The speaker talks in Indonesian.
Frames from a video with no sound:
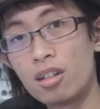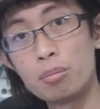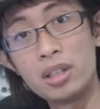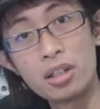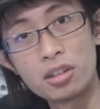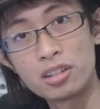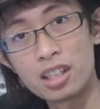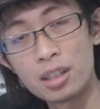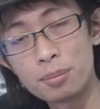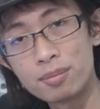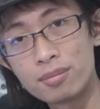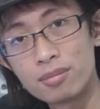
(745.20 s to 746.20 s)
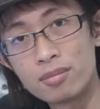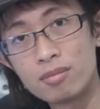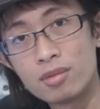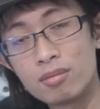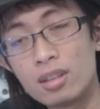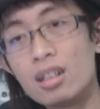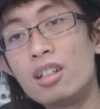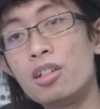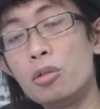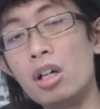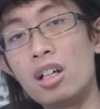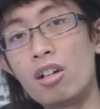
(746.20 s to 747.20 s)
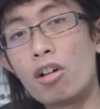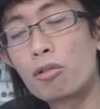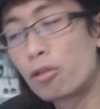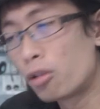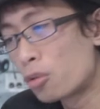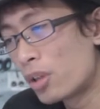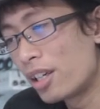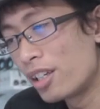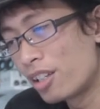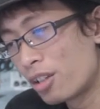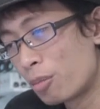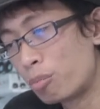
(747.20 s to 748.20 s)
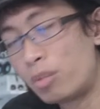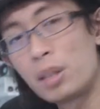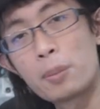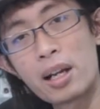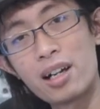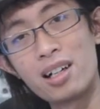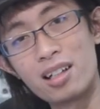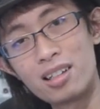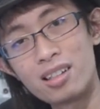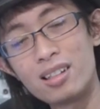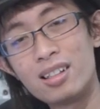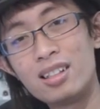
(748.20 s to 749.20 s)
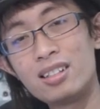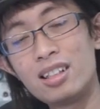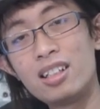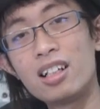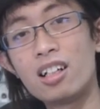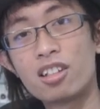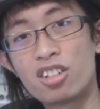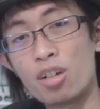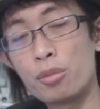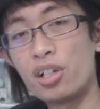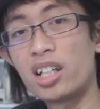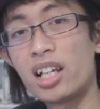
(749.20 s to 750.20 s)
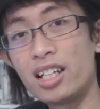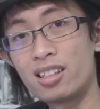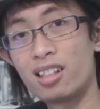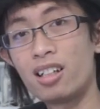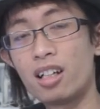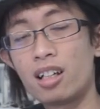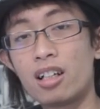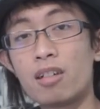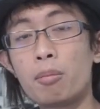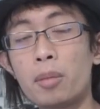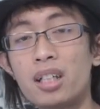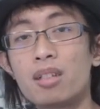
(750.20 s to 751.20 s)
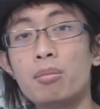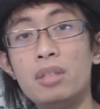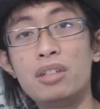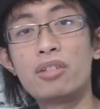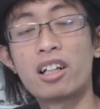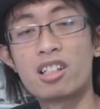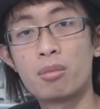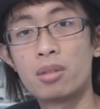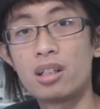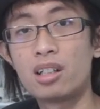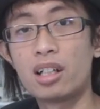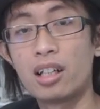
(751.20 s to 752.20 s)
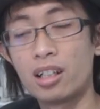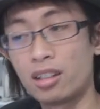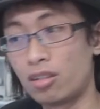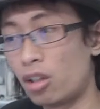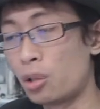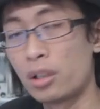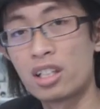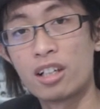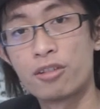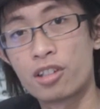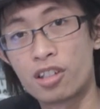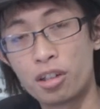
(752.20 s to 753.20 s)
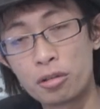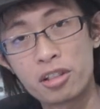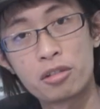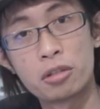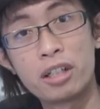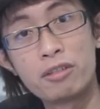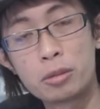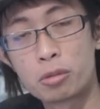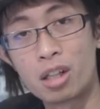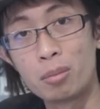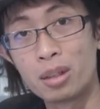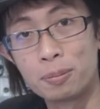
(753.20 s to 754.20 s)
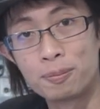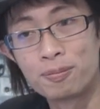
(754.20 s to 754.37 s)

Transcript: be on time, dua always prepare tiga communicate dan empat be flexible and always have solution to every problem